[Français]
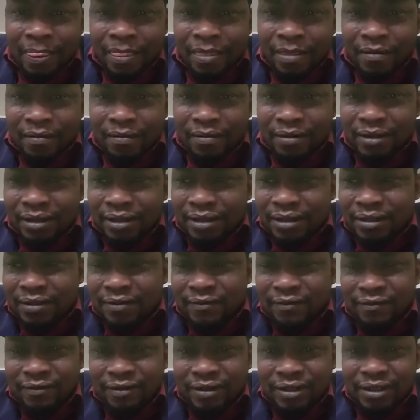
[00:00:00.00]
Donc quand je
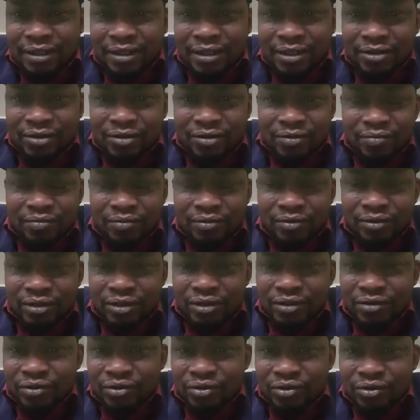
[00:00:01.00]
vois ces
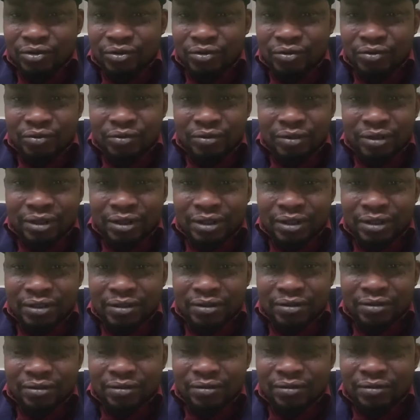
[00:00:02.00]
opposants aujourd'hui qui
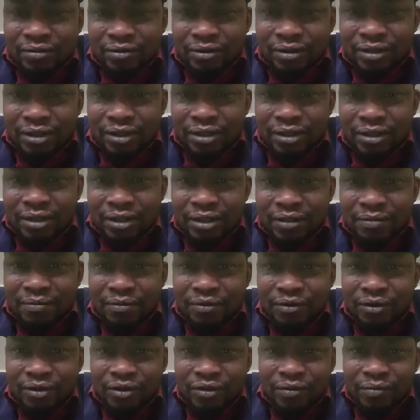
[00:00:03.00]
sont condamnés de la
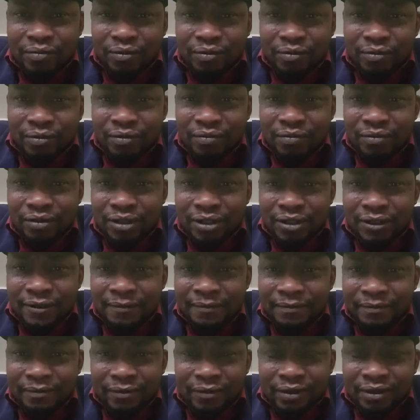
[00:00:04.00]
mort du Premier ministre,
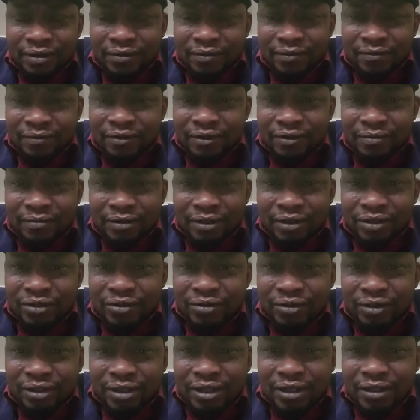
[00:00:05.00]
vraiment
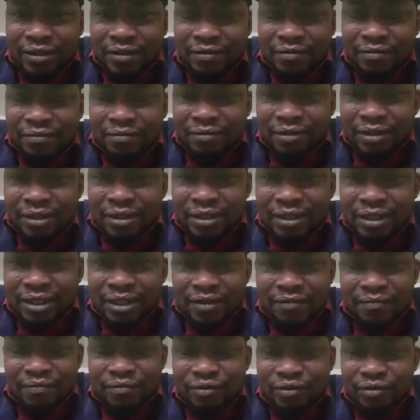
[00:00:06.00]
cela
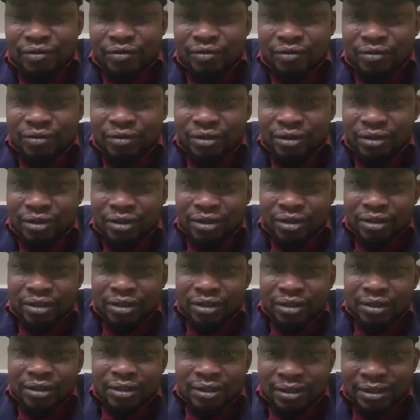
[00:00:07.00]
m'indigne beaucoup.
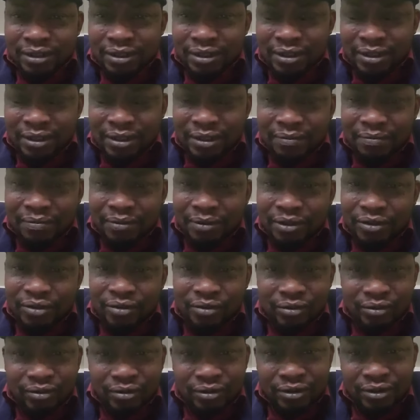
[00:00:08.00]
C'est pas
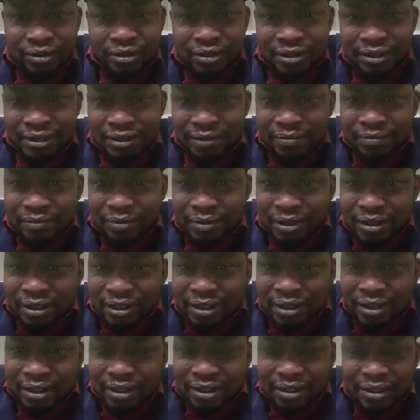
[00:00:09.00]
sérieux, c'est pas
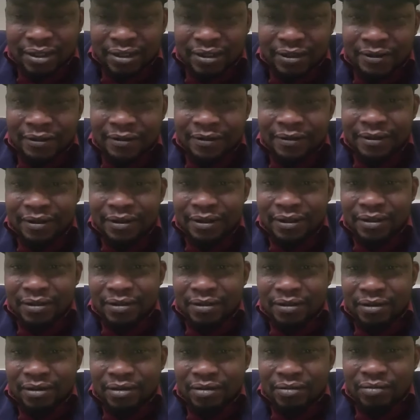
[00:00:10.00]
euh,
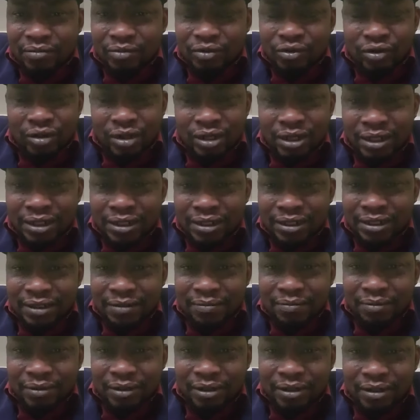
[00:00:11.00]
moral, c'est
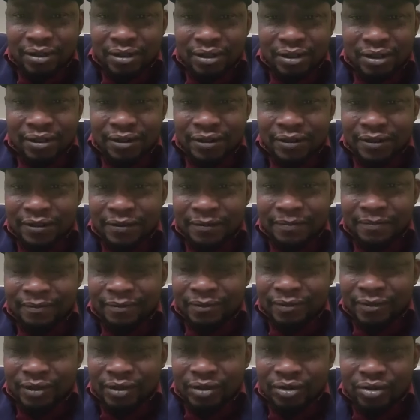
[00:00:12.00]
pas
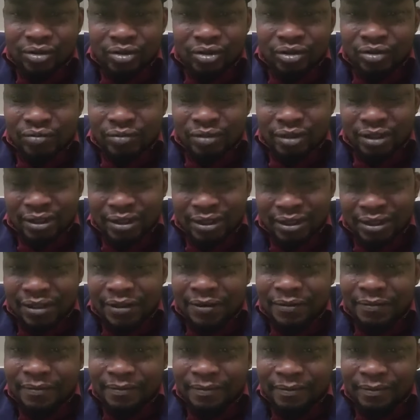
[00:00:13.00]
humain ça.
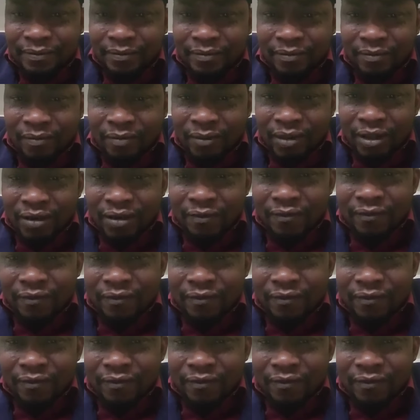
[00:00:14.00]
Il